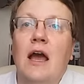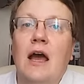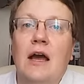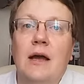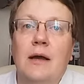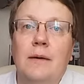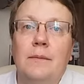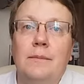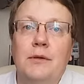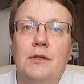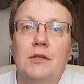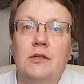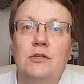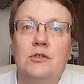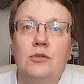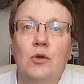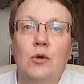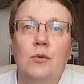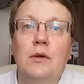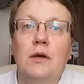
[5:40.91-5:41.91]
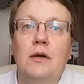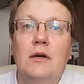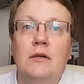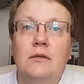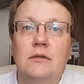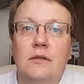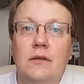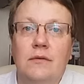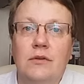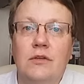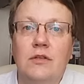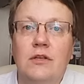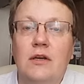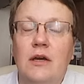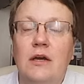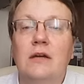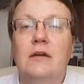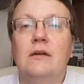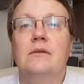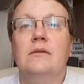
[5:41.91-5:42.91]
а при съемках
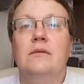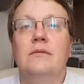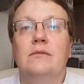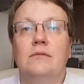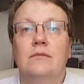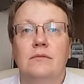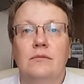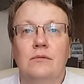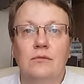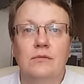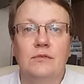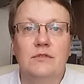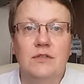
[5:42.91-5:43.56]
наверняка ну,